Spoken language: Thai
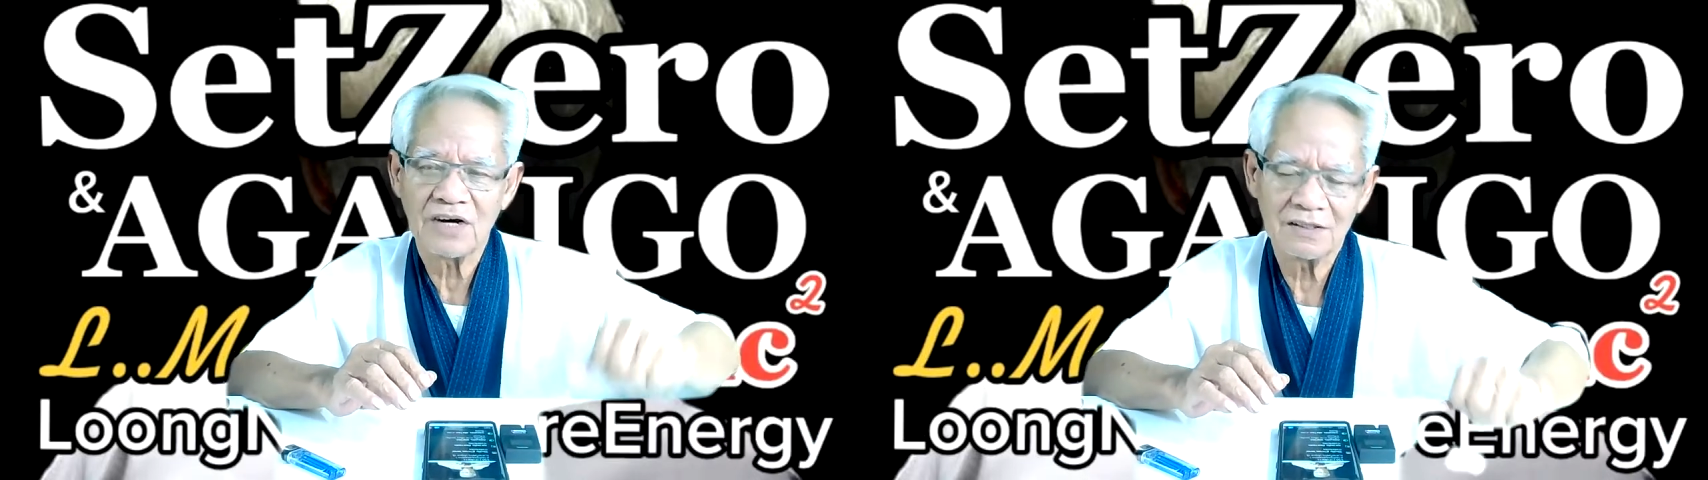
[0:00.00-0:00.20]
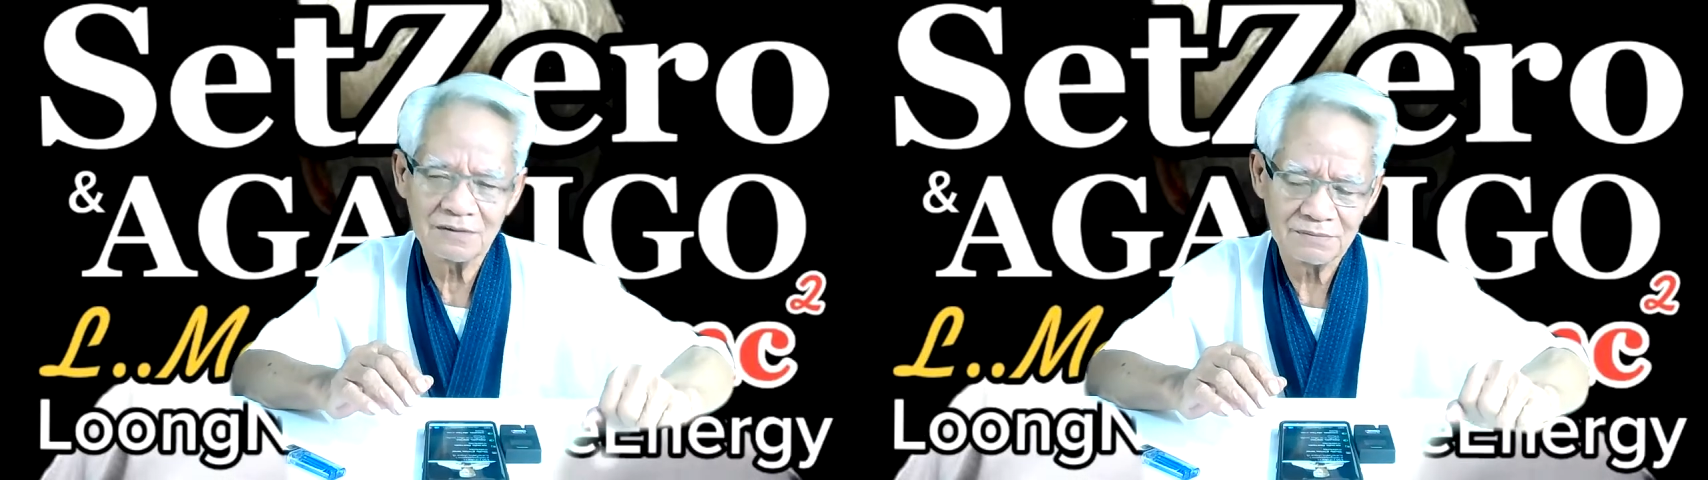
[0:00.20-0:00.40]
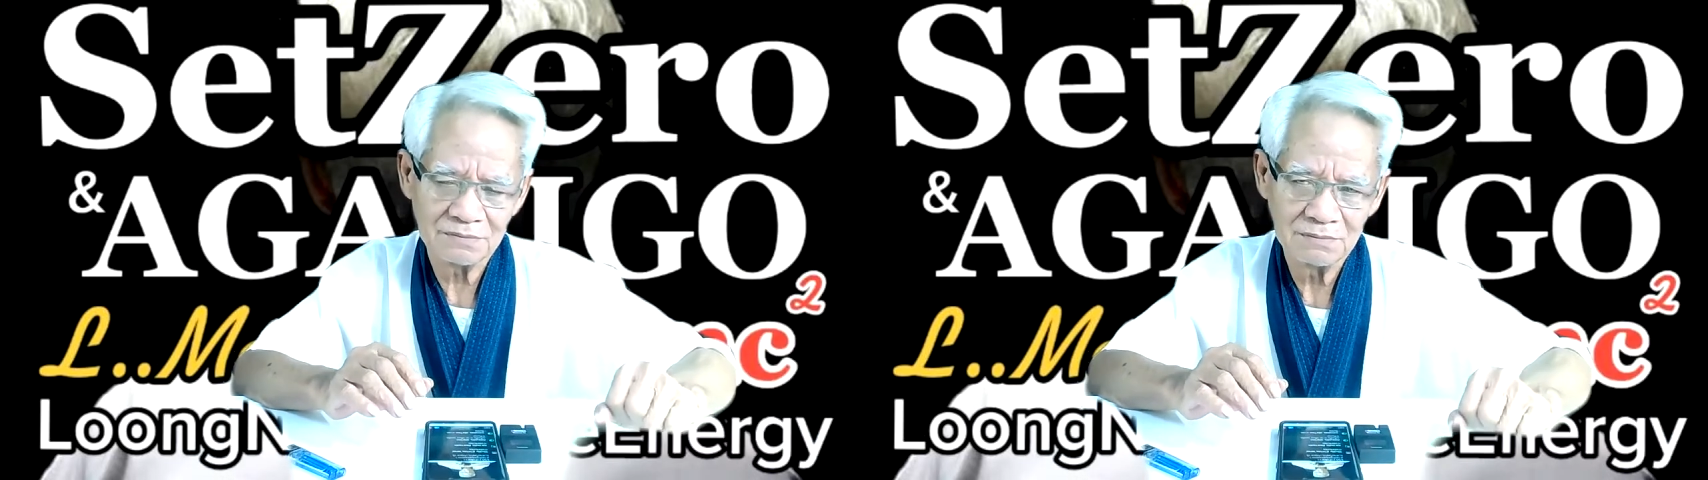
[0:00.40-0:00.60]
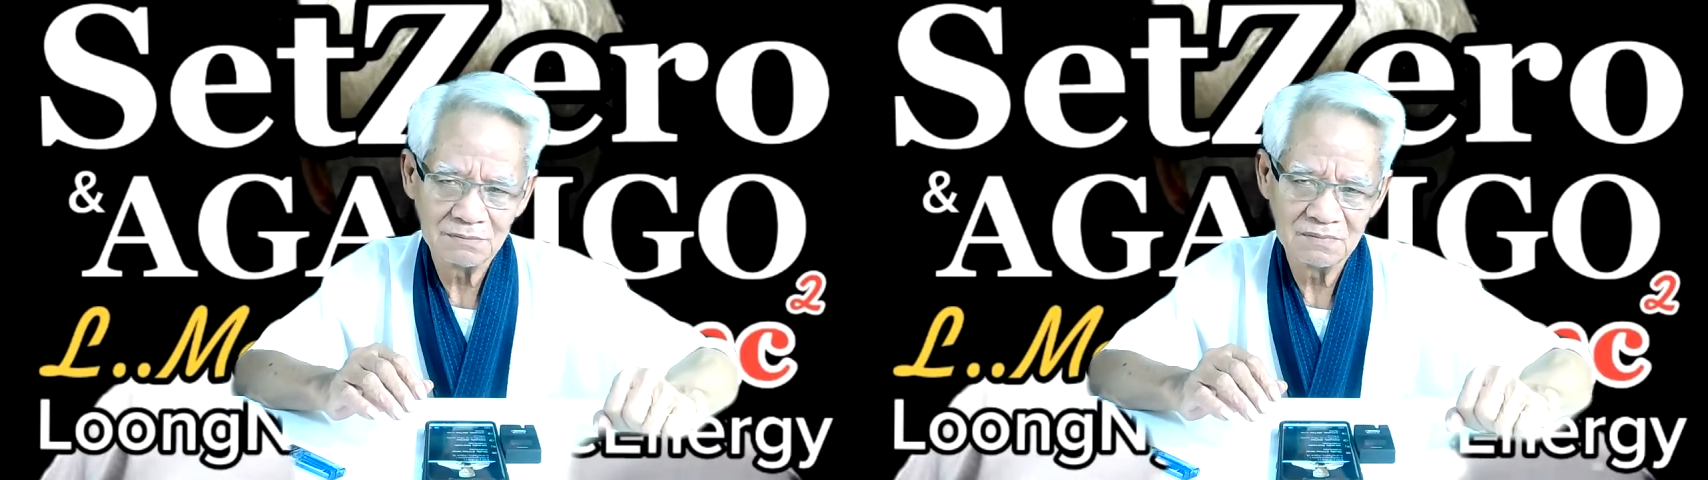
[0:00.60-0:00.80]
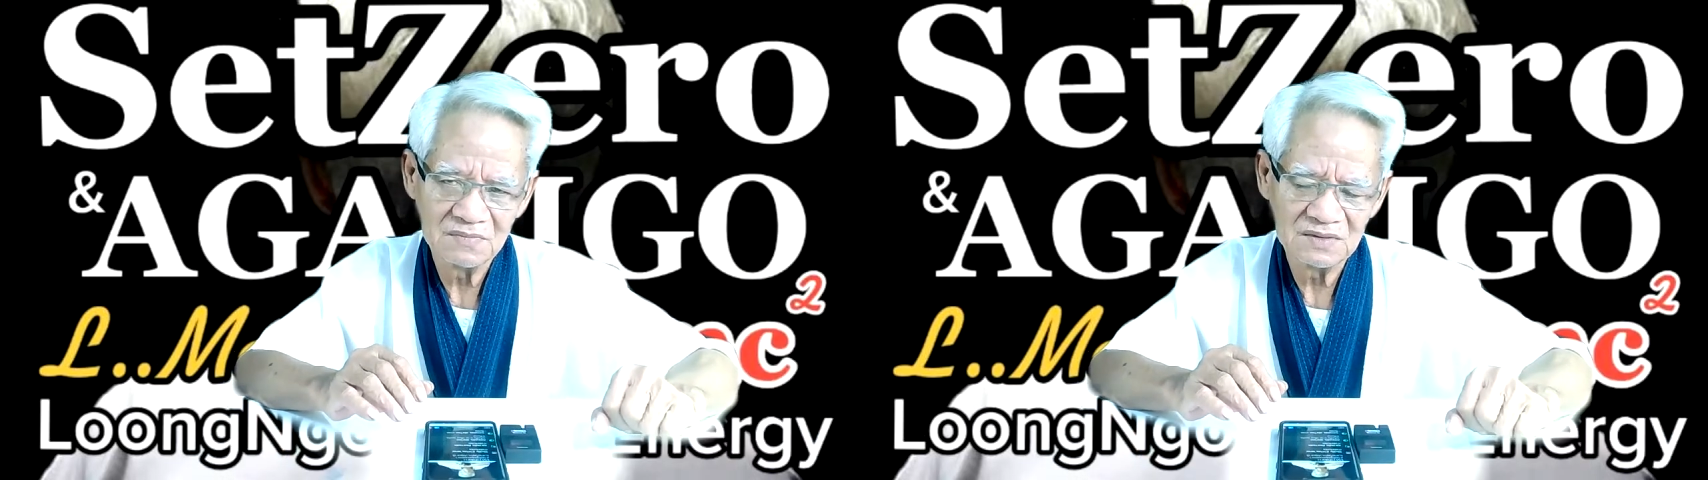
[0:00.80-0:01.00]
ง
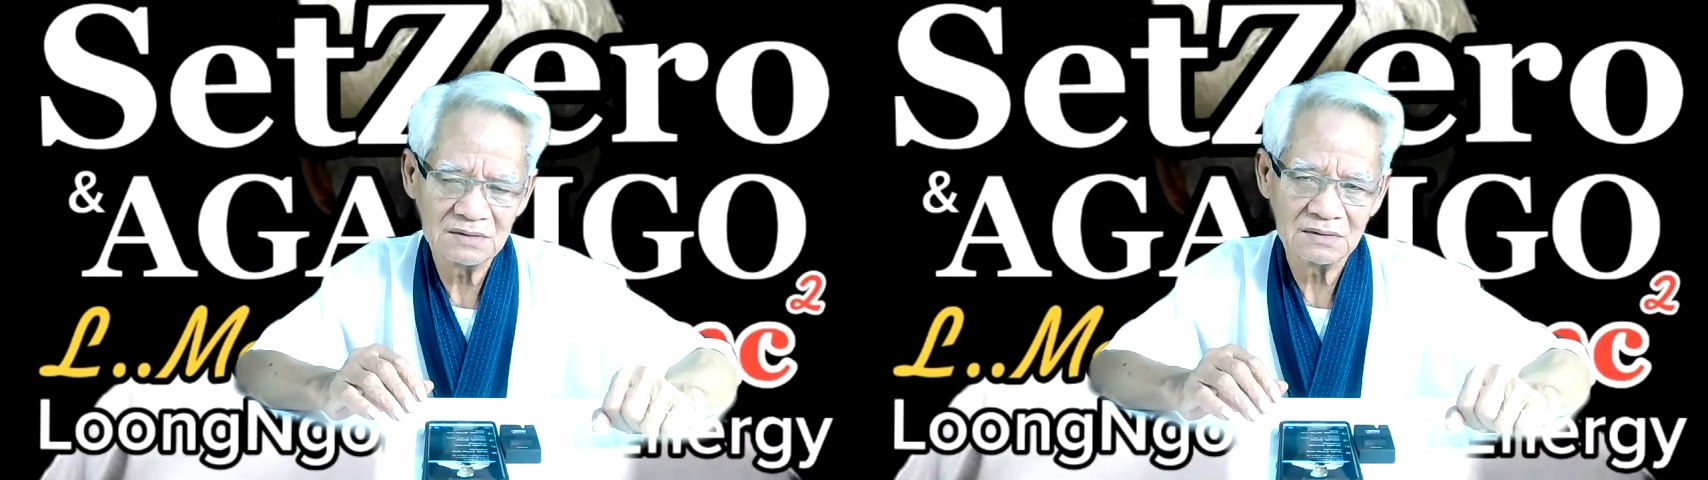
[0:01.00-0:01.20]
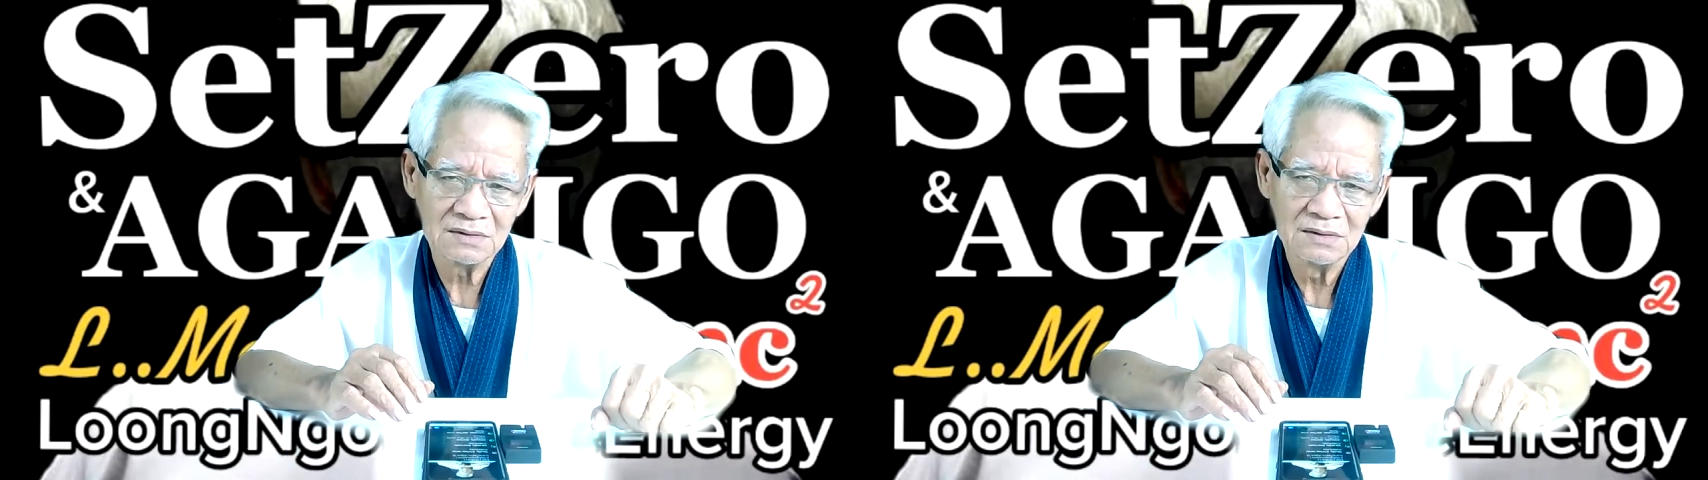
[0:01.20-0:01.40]
อืม